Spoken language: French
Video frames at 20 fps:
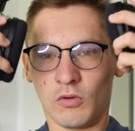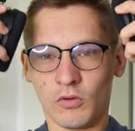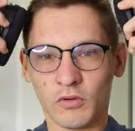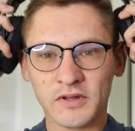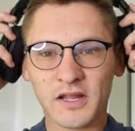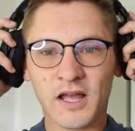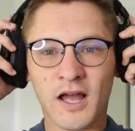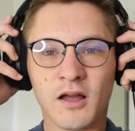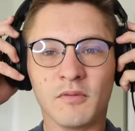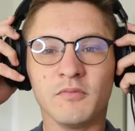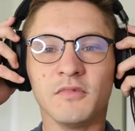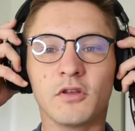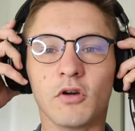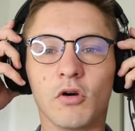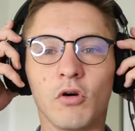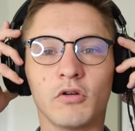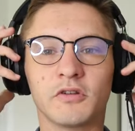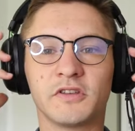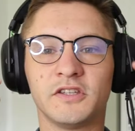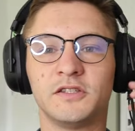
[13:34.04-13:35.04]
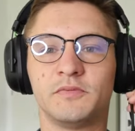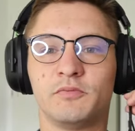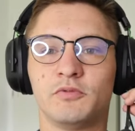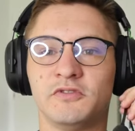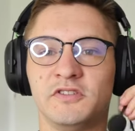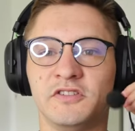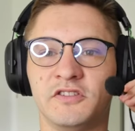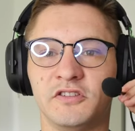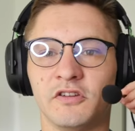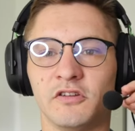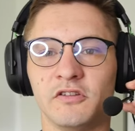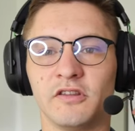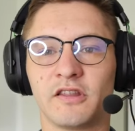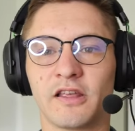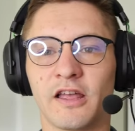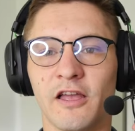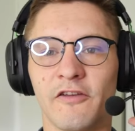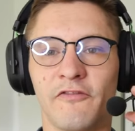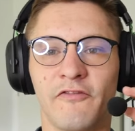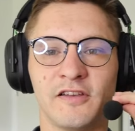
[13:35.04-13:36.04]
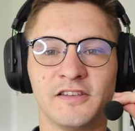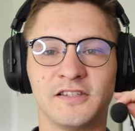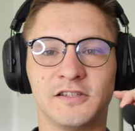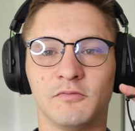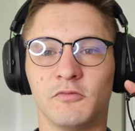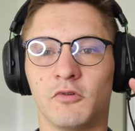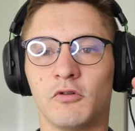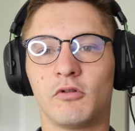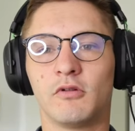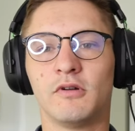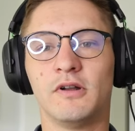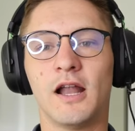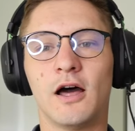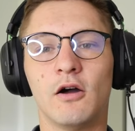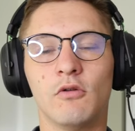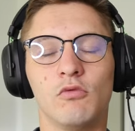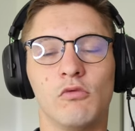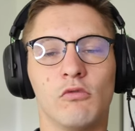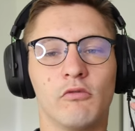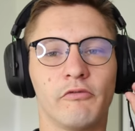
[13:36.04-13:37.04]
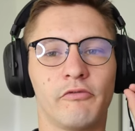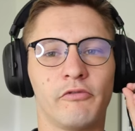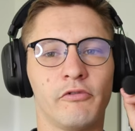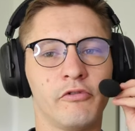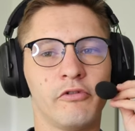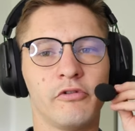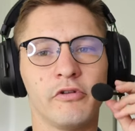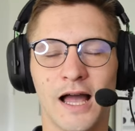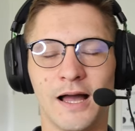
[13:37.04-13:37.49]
On a un micro qui se positionne très facilement là où on veut,